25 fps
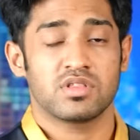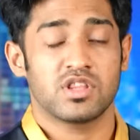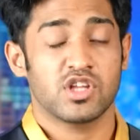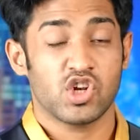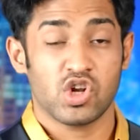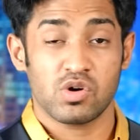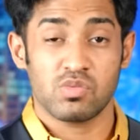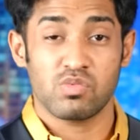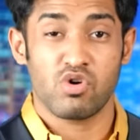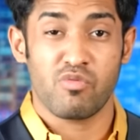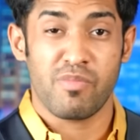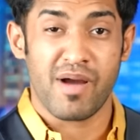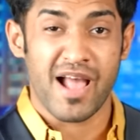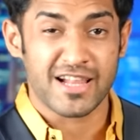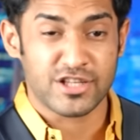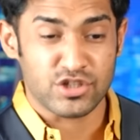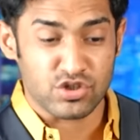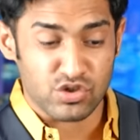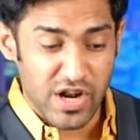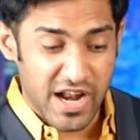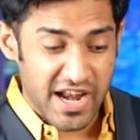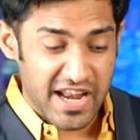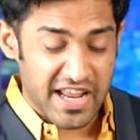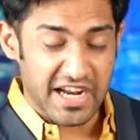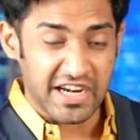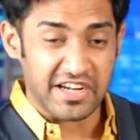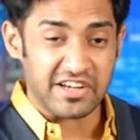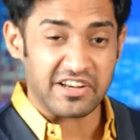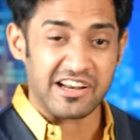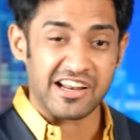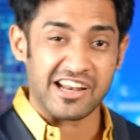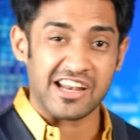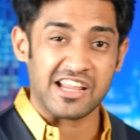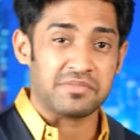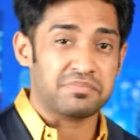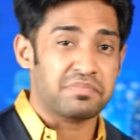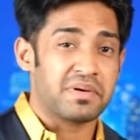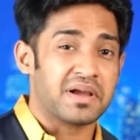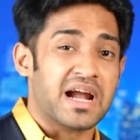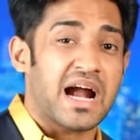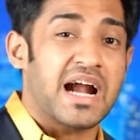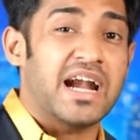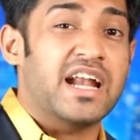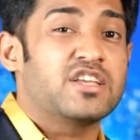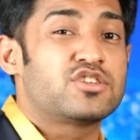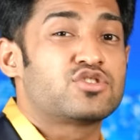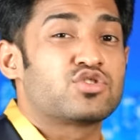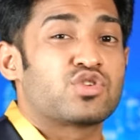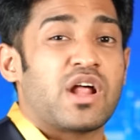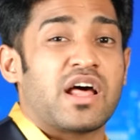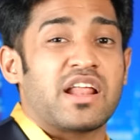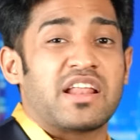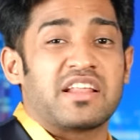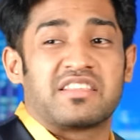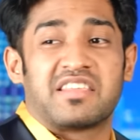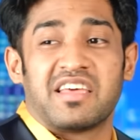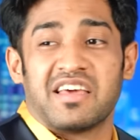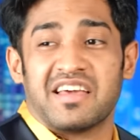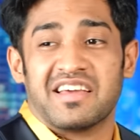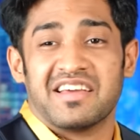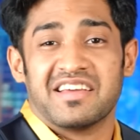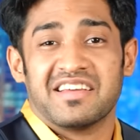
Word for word: तीनों मोबाइल चुराने की ट्रेनिंग पे गाड़ी चुरा रहे थे